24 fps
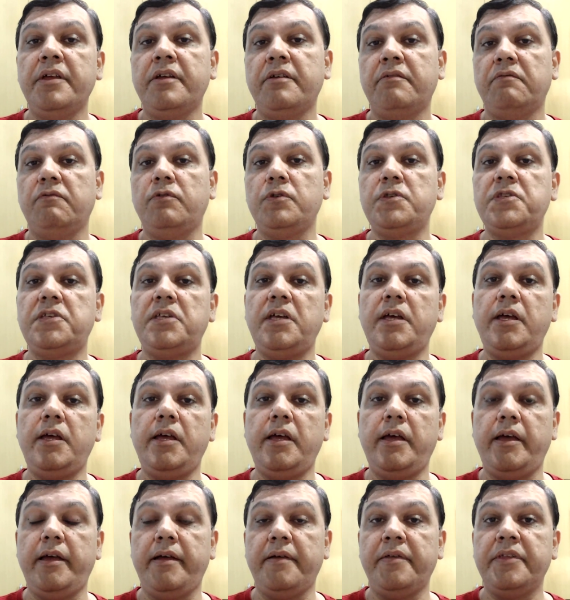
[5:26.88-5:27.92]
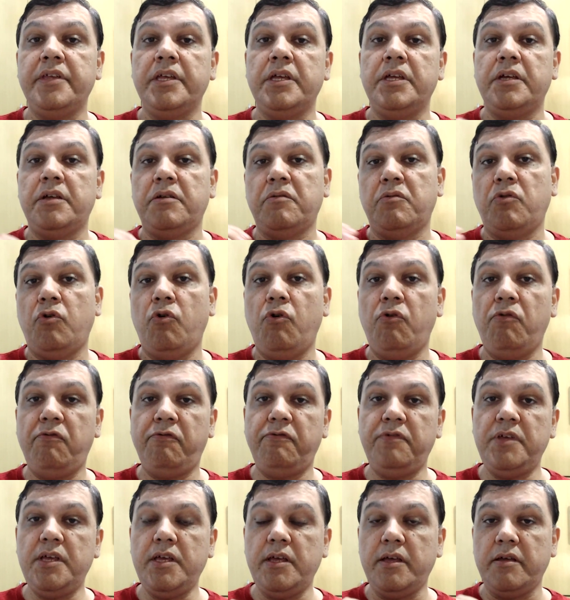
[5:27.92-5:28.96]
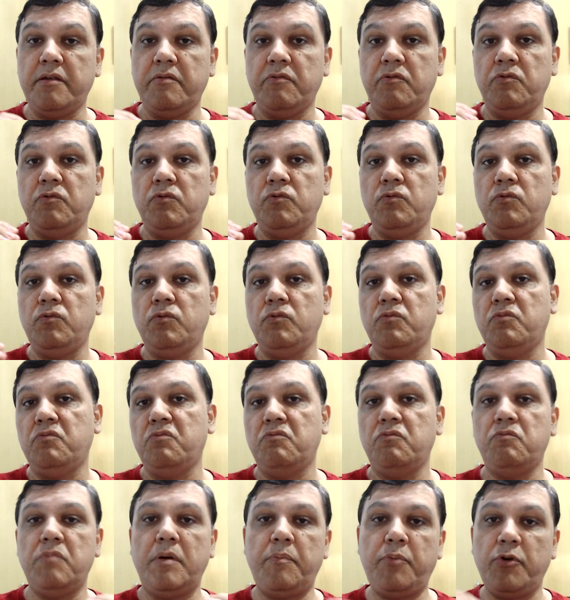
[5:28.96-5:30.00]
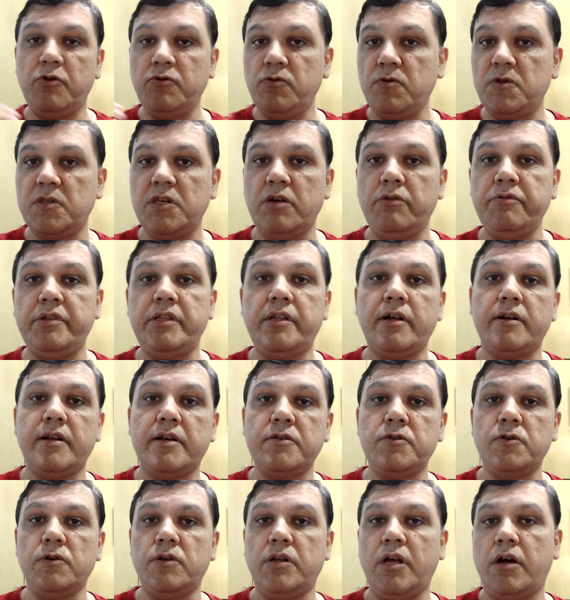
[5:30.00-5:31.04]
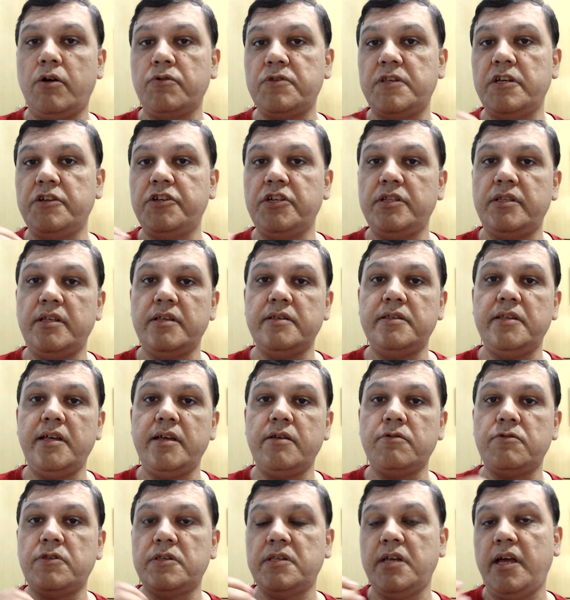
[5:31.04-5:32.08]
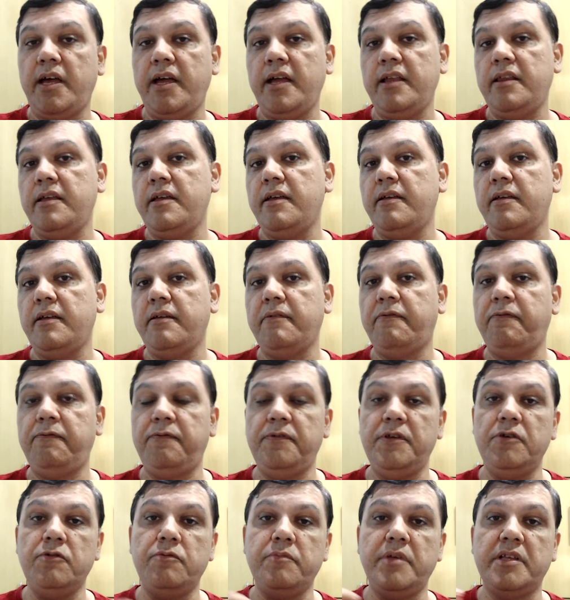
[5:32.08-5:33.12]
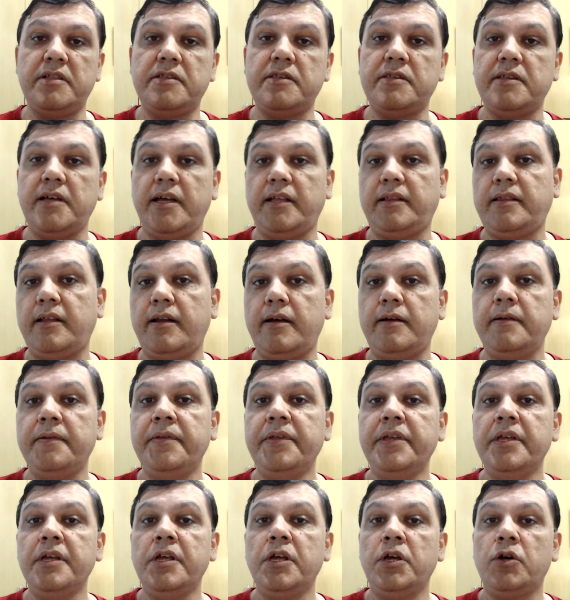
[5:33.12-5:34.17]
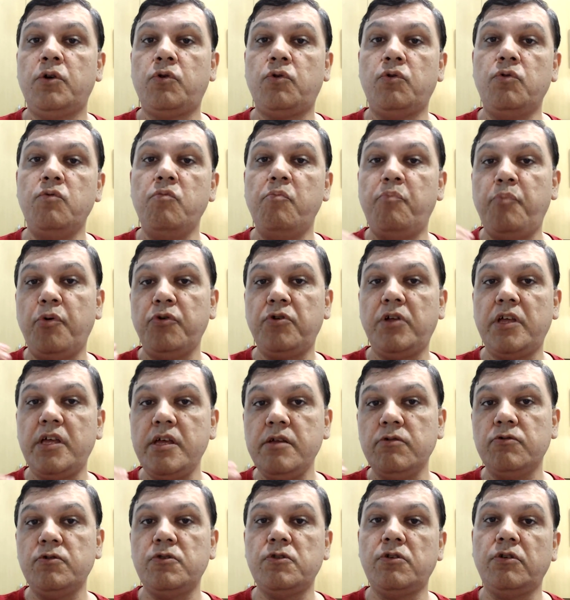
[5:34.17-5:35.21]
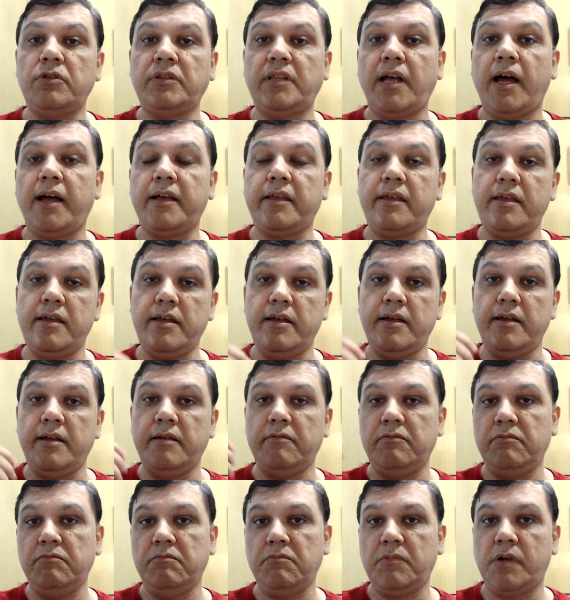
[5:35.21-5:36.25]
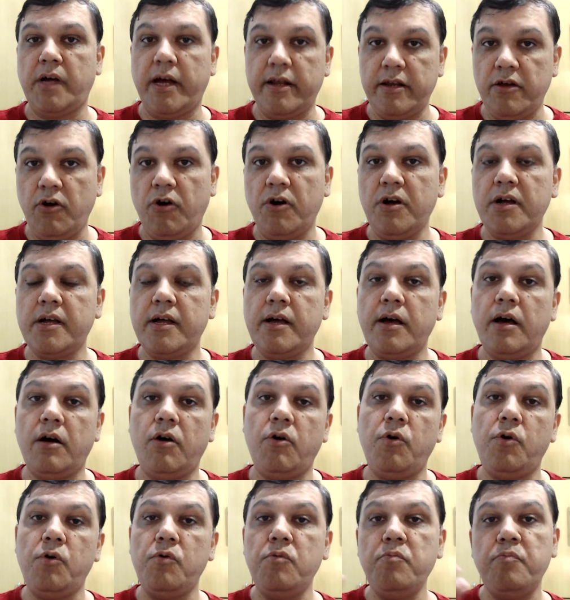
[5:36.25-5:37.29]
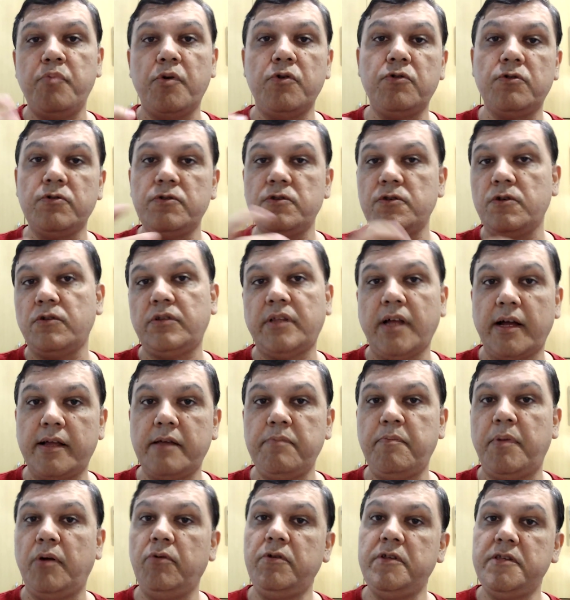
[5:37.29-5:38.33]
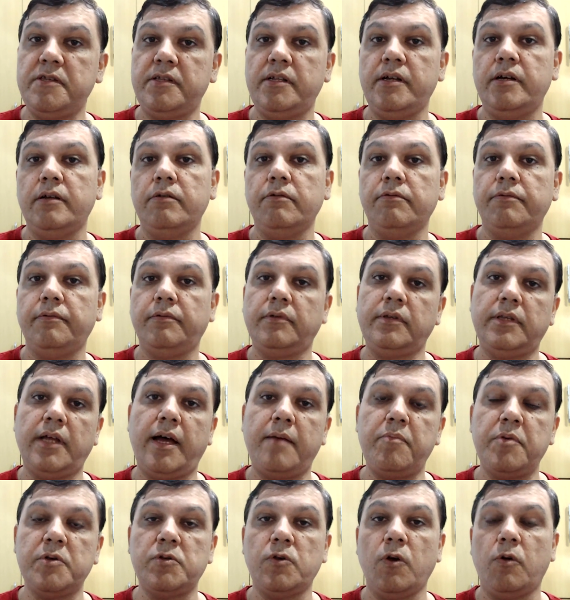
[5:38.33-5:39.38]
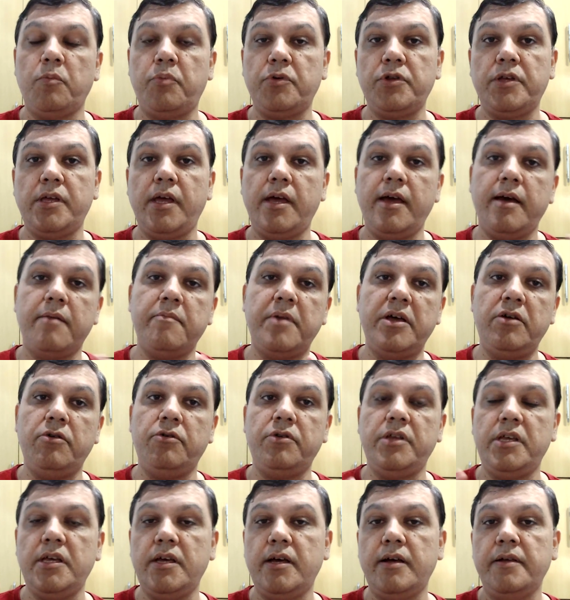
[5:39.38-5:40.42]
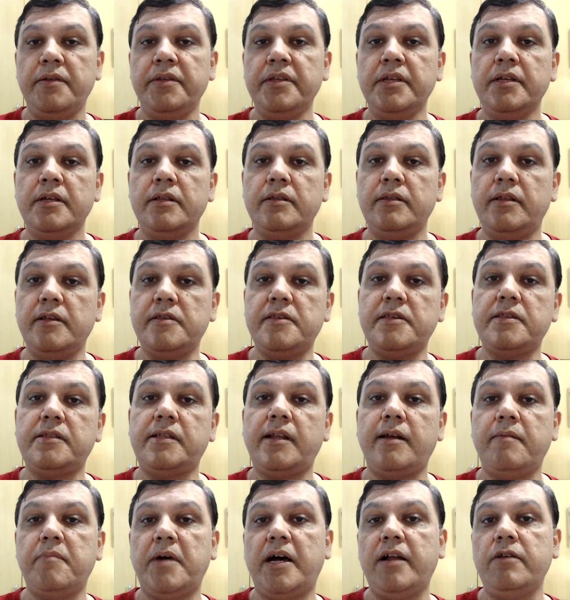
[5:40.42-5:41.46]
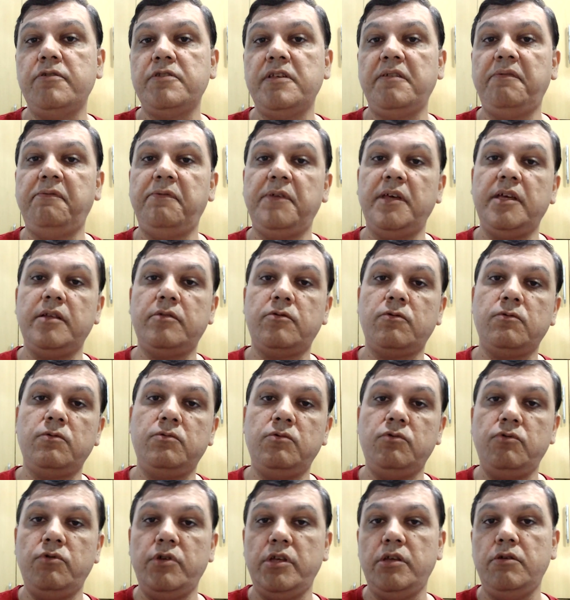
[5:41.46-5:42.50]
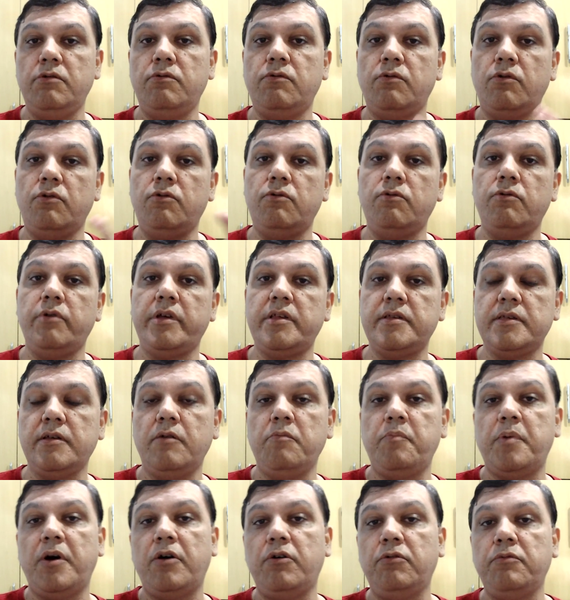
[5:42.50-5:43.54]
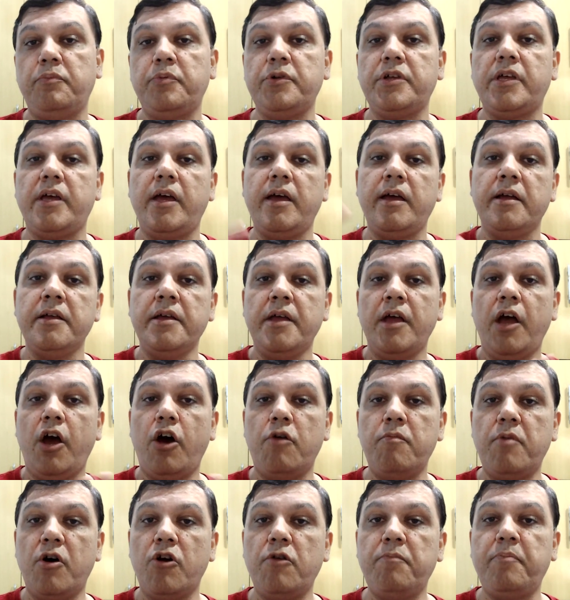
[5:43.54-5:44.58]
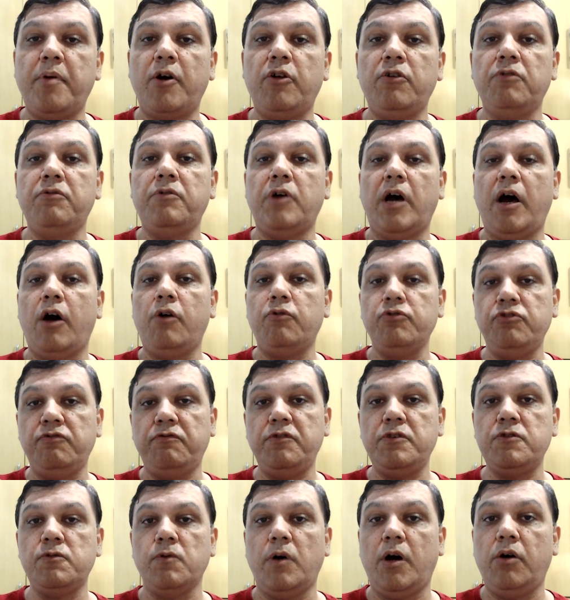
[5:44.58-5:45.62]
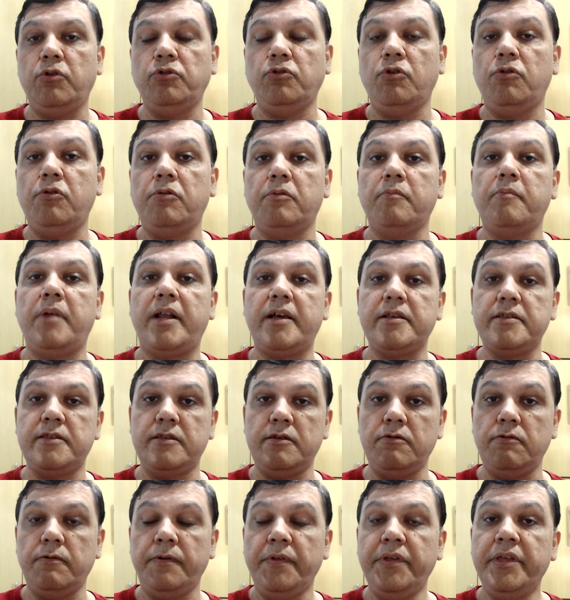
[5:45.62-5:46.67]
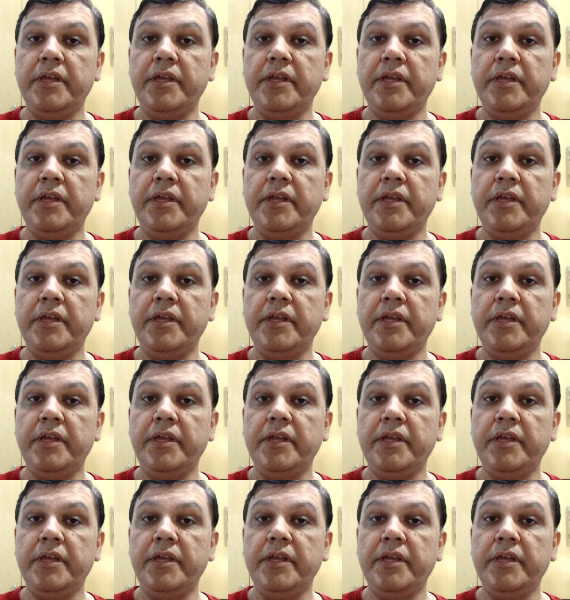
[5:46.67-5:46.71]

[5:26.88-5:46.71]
você ouvir um, uma produção internacional, seja desenho, série, filme, etc., com um pouquinho de sotaque carioca ou um pouco de sotaque paulistano, tá, pessoal? Porque a maioria desses trabalhos é feito no Rio ou em São Paulo, porque o maior polo audiovisual do Brasil.